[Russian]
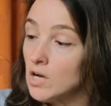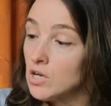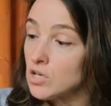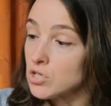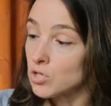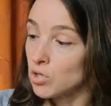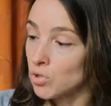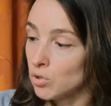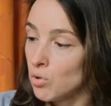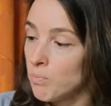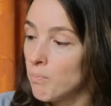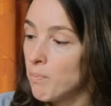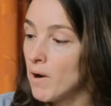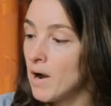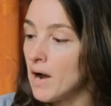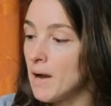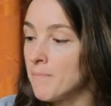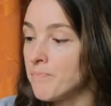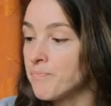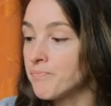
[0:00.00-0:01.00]

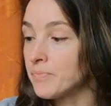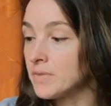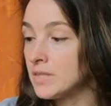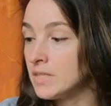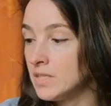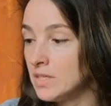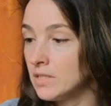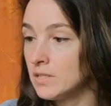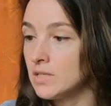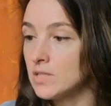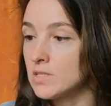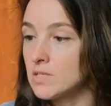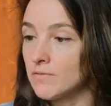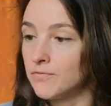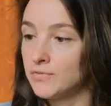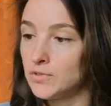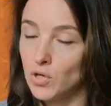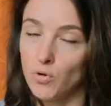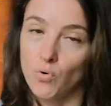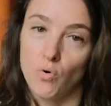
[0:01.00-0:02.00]
Скорлупа делается
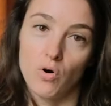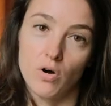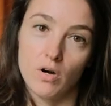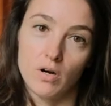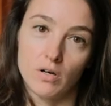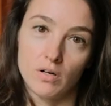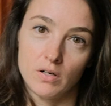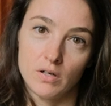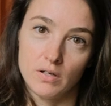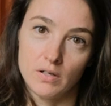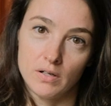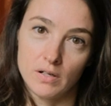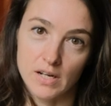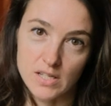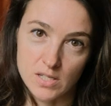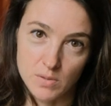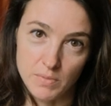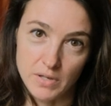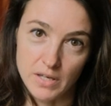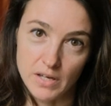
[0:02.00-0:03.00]
в трех э,
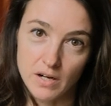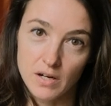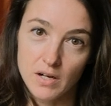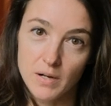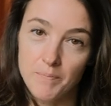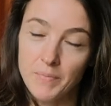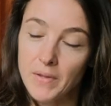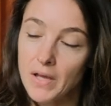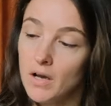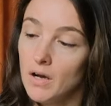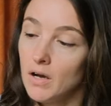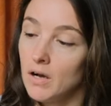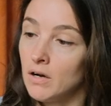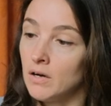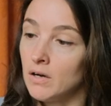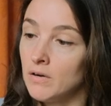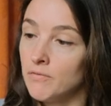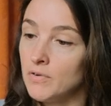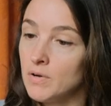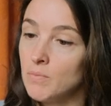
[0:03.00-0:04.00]
размерах.
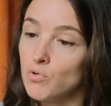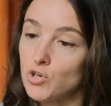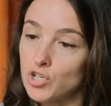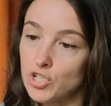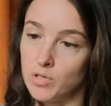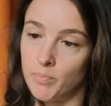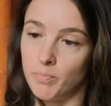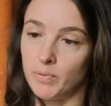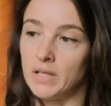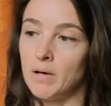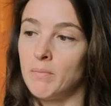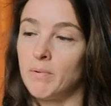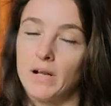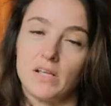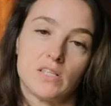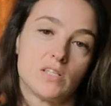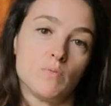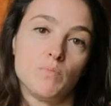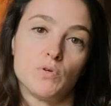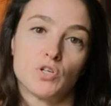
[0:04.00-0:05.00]
Э, вы можете
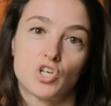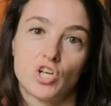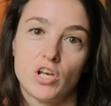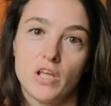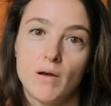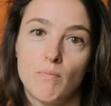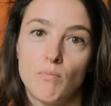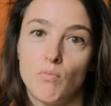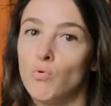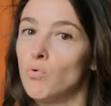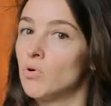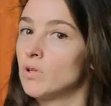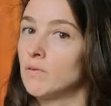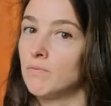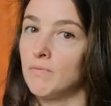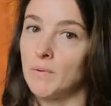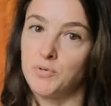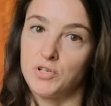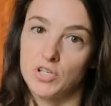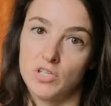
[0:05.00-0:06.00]
подобрать себе шлем от
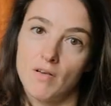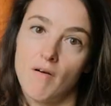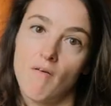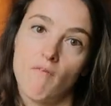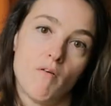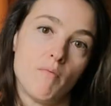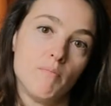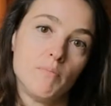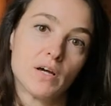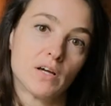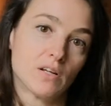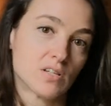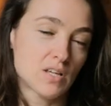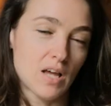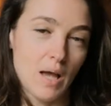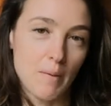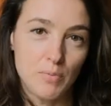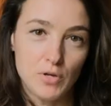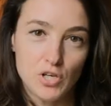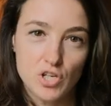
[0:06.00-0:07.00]
вообще самого
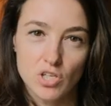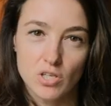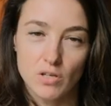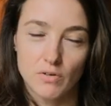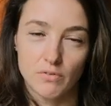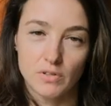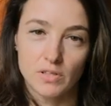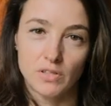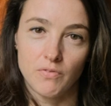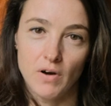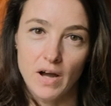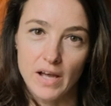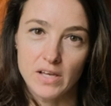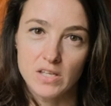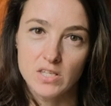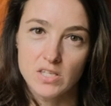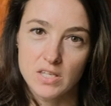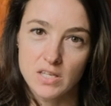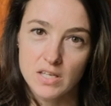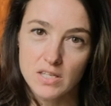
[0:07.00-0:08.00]
микроскопического
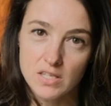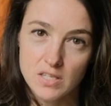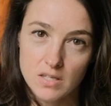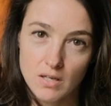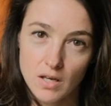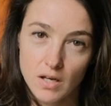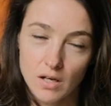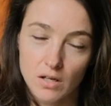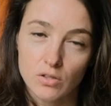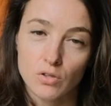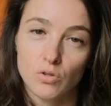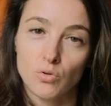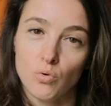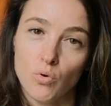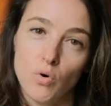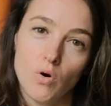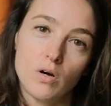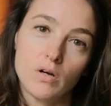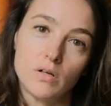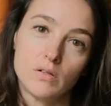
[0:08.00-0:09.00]
2XS
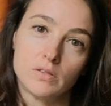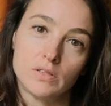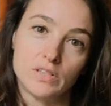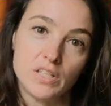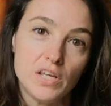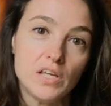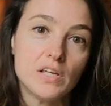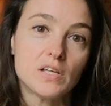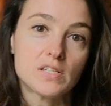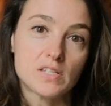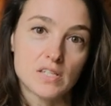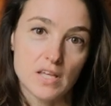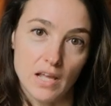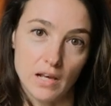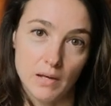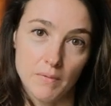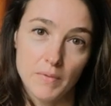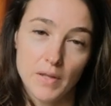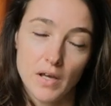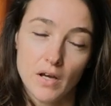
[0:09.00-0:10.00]
до
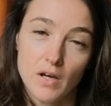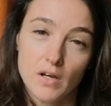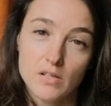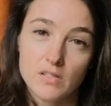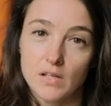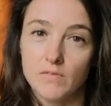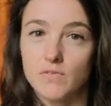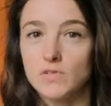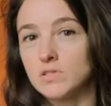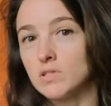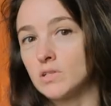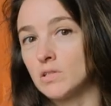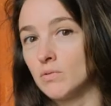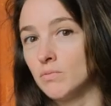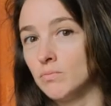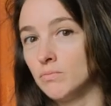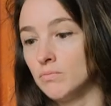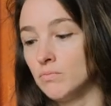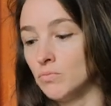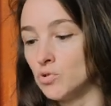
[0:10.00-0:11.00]
3XL. Соответственно, это
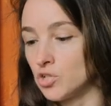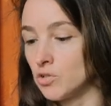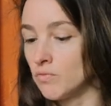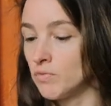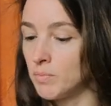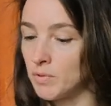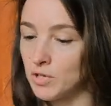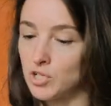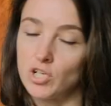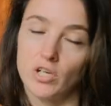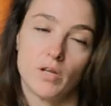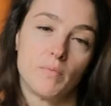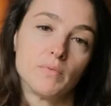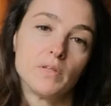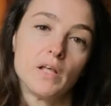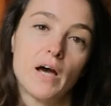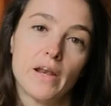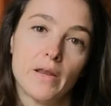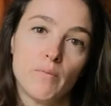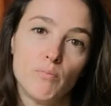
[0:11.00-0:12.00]
можно выбрать шлем
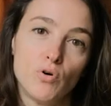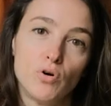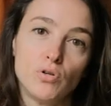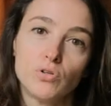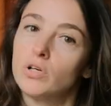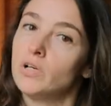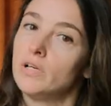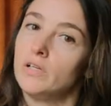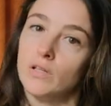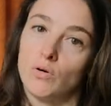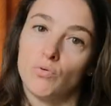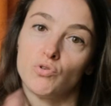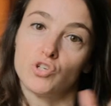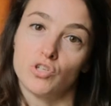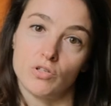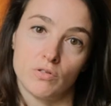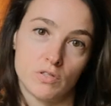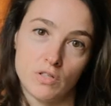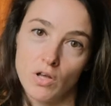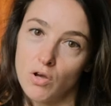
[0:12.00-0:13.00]
на ребенка и на
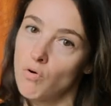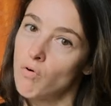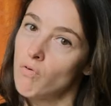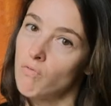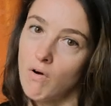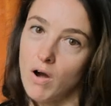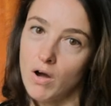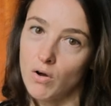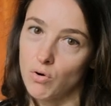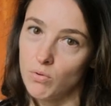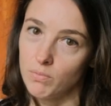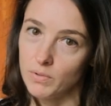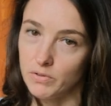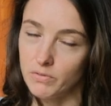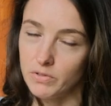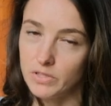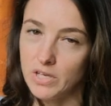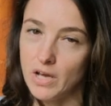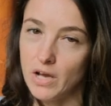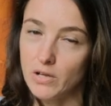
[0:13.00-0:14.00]
очень здорового
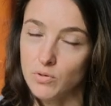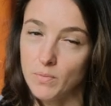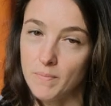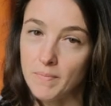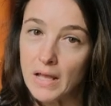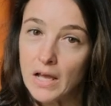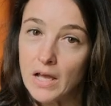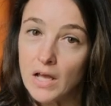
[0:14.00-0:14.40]
огромного дядю.